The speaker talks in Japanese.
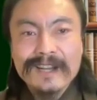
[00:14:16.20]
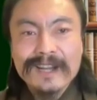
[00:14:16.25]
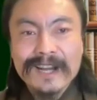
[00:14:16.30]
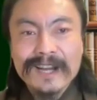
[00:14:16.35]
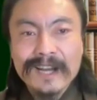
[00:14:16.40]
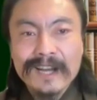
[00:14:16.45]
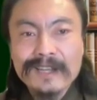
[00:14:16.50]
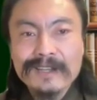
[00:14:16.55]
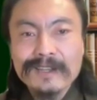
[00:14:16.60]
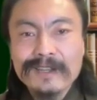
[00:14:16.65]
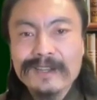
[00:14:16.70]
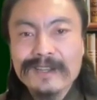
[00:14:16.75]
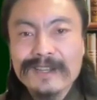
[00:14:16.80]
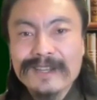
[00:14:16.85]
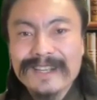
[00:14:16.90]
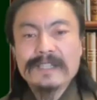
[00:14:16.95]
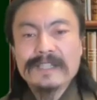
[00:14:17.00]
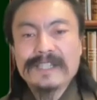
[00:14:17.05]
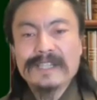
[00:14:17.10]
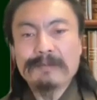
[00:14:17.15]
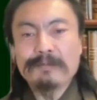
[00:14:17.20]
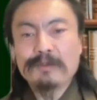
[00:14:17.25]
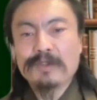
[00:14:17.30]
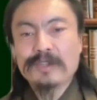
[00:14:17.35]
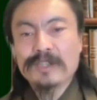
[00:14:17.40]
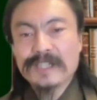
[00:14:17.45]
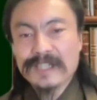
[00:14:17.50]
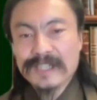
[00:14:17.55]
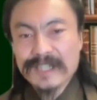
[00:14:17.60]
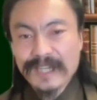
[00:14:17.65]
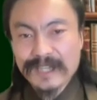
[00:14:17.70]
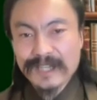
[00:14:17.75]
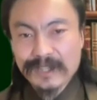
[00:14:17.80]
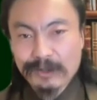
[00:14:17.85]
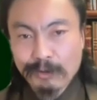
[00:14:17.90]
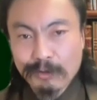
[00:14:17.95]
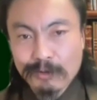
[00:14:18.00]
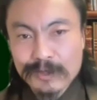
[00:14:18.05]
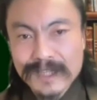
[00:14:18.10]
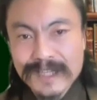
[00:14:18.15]
はい、自分の人生に
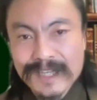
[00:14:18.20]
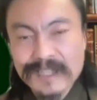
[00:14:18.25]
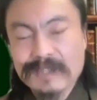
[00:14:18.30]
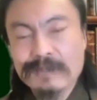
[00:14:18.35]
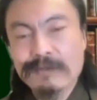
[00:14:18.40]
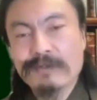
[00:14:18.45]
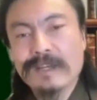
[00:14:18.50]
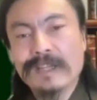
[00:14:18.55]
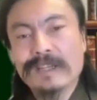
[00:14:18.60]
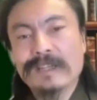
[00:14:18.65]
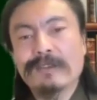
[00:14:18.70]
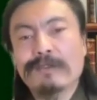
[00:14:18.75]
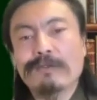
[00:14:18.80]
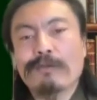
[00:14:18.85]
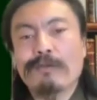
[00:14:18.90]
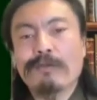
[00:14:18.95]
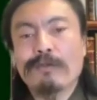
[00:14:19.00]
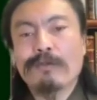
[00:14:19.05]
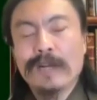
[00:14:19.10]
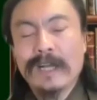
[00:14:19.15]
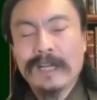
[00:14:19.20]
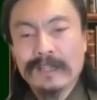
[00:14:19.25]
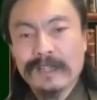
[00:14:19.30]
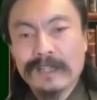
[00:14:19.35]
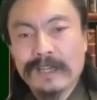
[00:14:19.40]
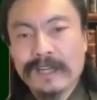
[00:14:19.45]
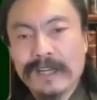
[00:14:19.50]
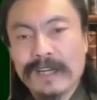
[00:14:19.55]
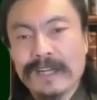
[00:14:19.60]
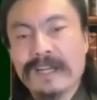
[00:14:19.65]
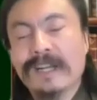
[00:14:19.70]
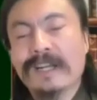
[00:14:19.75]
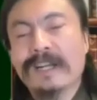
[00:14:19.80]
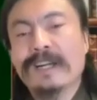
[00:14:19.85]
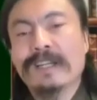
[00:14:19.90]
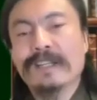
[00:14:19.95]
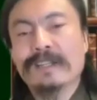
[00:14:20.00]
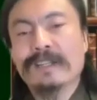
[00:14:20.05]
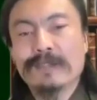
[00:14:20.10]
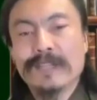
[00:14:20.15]
どう生かすのかってとこ観点から考
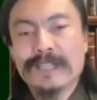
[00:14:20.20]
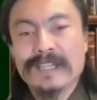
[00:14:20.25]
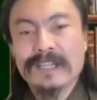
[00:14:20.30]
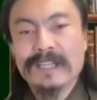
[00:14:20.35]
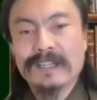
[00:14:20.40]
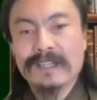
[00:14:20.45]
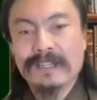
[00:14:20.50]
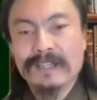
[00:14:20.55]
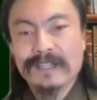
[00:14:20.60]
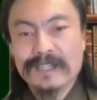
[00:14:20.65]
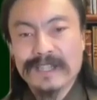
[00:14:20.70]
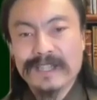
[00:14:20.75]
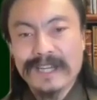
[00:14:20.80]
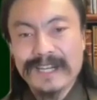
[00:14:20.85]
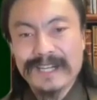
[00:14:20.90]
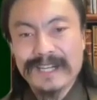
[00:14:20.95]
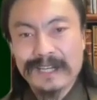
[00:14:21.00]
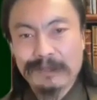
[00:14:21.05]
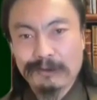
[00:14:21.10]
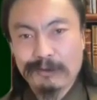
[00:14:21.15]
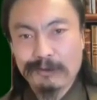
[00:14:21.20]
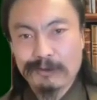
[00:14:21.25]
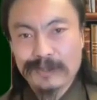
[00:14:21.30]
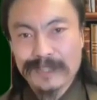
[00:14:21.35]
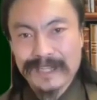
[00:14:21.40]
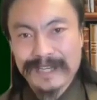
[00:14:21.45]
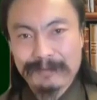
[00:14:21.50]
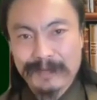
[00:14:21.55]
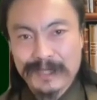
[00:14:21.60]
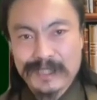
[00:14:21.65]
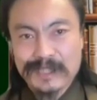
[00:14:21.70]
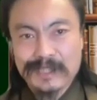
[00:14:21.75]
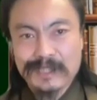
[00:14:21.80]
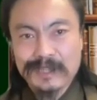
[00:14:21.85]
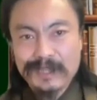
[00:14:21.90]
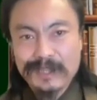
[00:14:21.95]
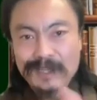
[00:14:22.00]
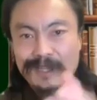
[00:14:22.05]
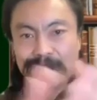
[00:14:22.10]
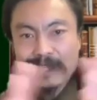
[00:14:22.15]
えてくださったんですね。ありがとうございま
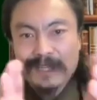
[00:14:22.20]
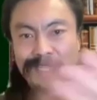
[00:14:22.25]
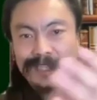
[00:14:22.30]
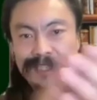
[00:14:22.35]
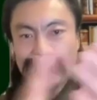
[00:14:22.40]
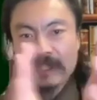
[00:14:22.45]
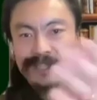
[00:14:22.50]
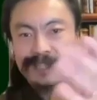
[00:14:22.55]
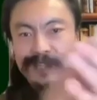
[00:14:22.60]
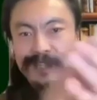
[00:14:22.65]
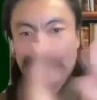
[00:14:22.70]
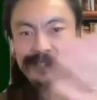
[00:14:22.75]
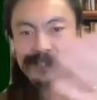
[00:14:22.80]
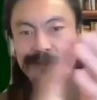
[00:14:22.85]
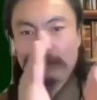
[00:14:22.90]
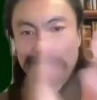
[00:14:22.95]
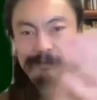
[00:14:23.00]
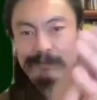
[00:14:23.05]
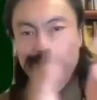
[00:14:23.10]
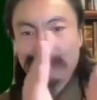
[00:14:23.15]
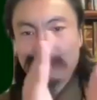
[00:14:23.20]
す。高橋さんに拍手。